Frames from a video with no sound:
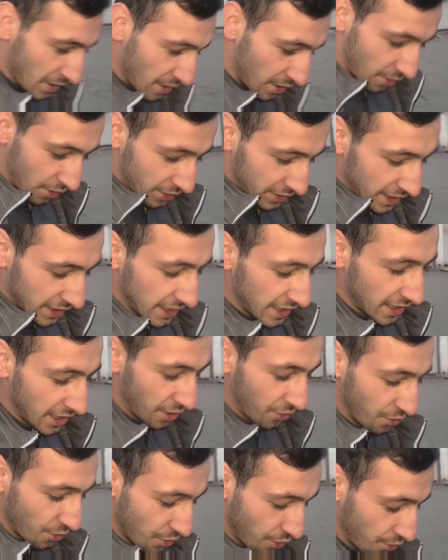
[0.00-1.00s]
और देखते अगर
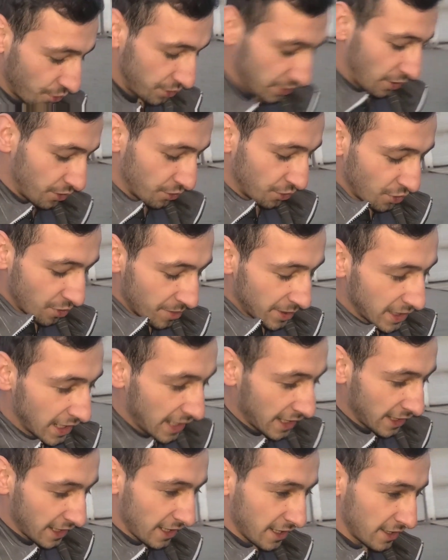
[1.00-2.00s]
कोई और कुत्ता हो तो उनको भी
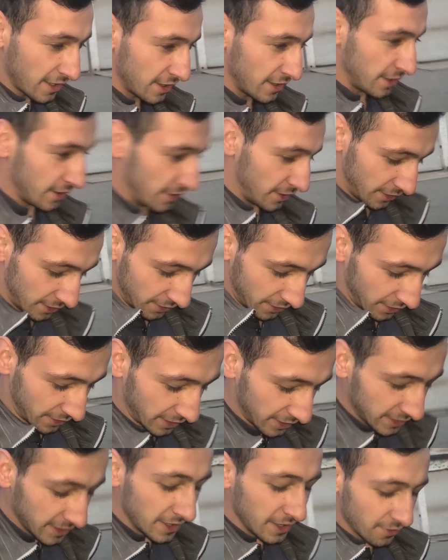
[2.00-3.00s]
खिलाएंगे और
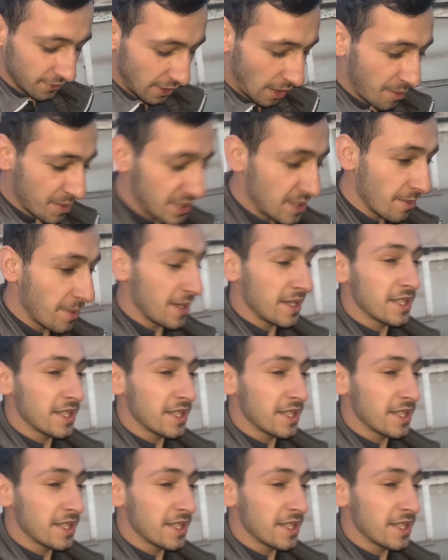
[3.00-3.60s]
वापसी भी